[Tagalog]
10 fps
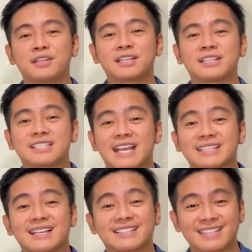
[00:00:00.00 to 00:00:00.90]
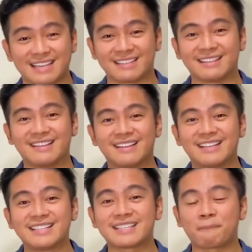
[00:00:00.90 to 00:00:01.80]
na nagsasucceed
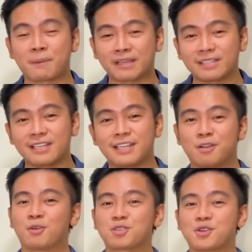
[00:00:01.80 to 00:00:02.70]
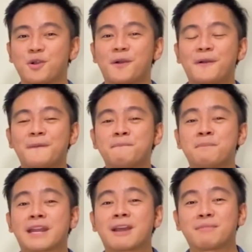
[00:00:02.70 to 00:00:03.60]
sa pagnenegosyo,
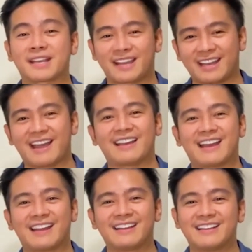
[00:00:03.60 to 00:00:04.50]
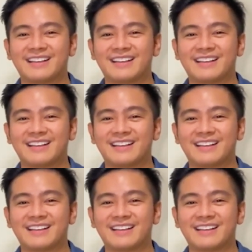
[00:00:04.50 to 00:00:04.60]
maraming kakilala.